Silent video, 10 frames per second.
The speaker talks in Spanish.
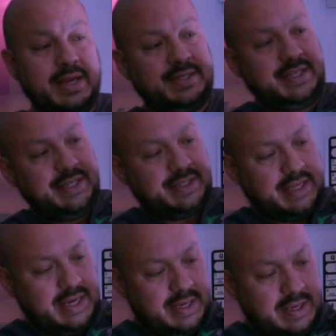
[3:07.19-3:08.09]

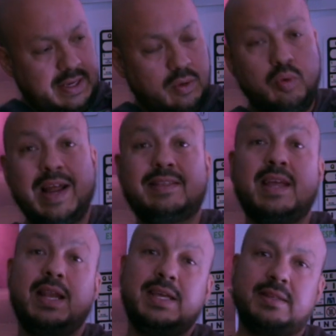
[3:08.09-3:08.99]
existe una
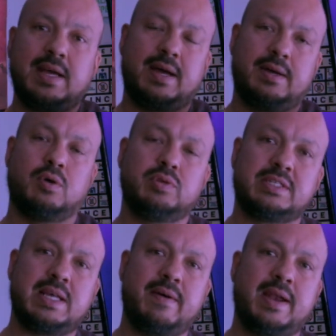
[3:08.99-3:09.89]
telita o una
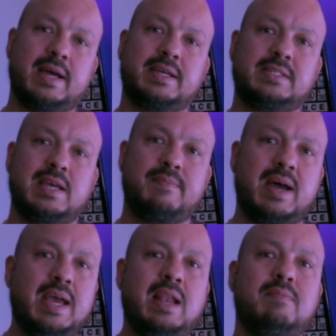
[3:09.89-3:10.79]
sábana que se
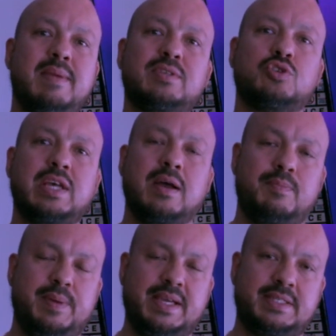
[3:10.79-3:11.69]
llama el
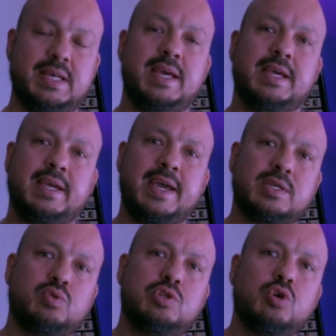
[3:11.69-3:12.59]
mesosalpinx, que
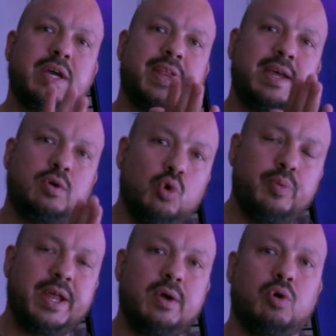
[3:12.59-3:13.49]
esto es lo que
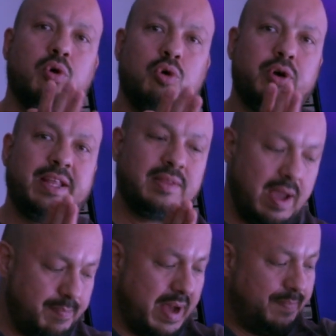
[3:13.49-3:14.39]
recubre o lo que
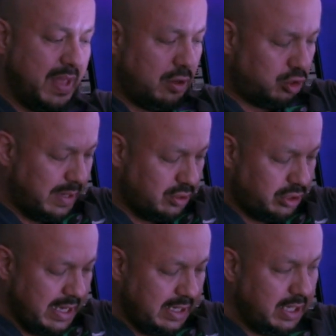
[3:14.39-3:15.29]
tapa a los
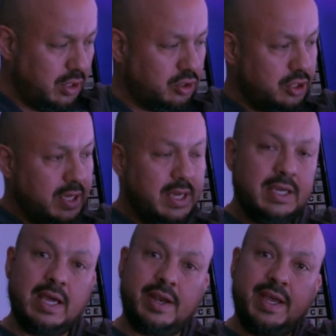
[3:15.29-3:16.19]
vasos sanguíneos
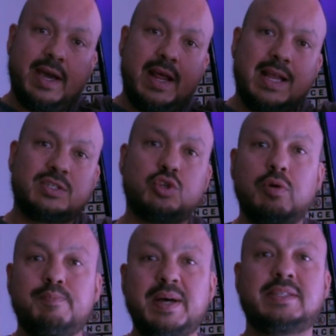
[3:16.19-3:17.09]
que llegan a las
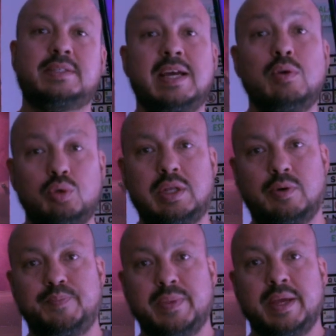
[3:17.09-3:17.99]
trompas y al
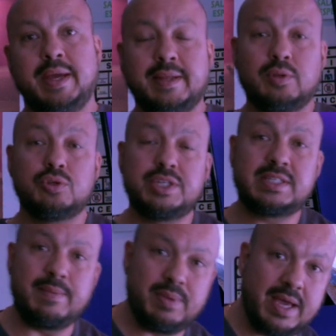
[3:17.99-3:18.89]
útero.
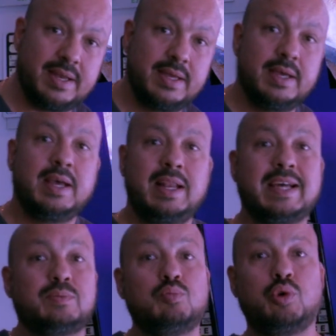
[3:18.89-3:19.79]
Entonces también
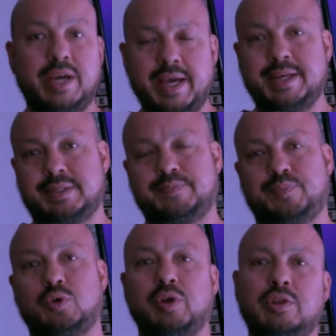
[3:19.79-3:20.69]
las mujeres
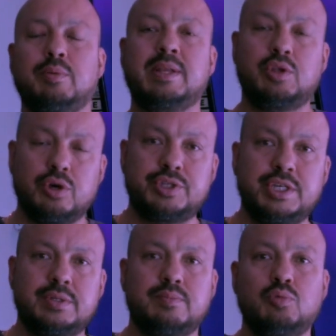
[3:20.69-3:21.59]
con
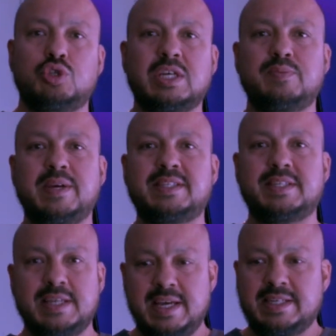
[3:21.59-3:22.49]
endometriosis muchas
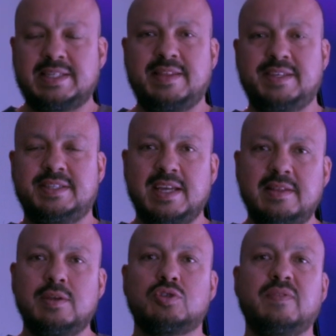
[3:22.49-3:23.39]
veces se
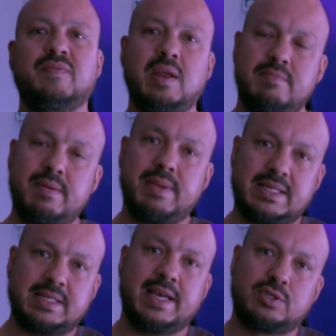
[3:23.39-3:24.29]
distienden o se inflaman
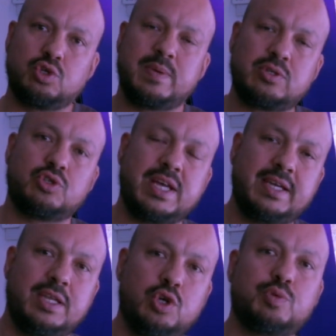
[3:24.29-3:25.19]
más estos vasos
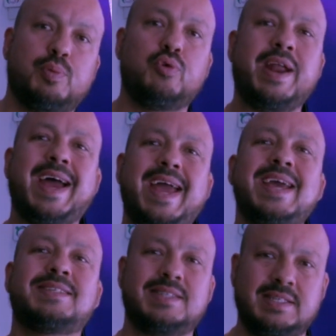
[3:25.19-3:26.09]
sanguíneos por una
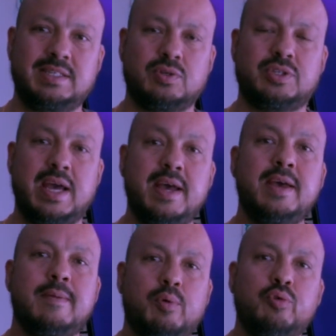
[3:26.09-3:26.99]
éstasis, o
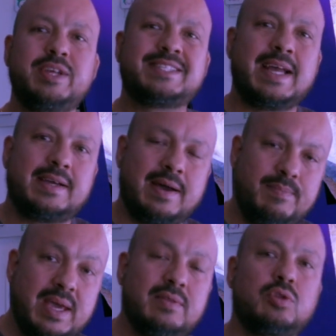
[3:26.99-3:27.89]
sea, por un
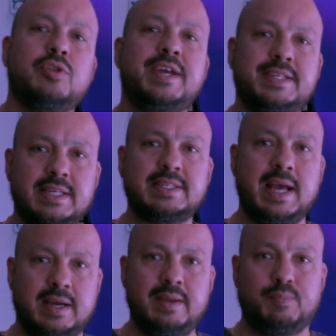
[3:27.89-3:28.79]
estancamiento de esa
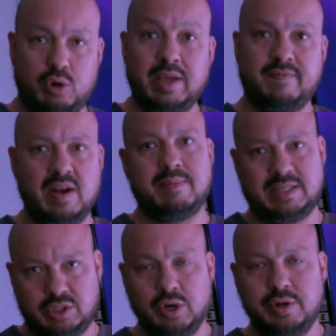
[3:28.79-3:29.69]
sangre, por la
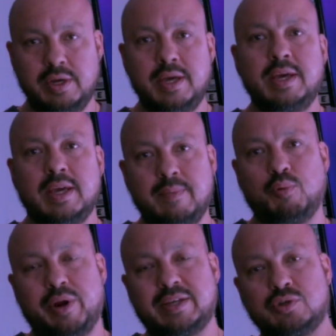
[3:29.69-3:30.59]
inflamación y
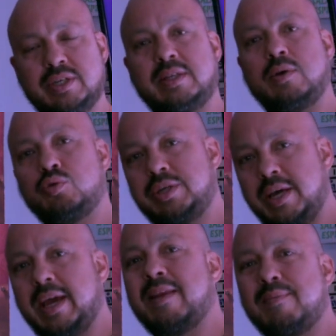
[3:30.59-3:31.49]
por eso se
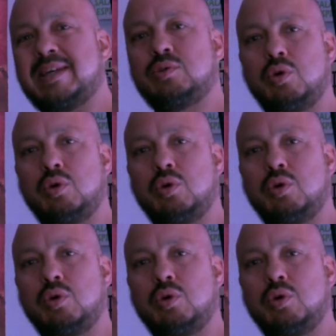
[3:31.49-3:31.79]
traduce en más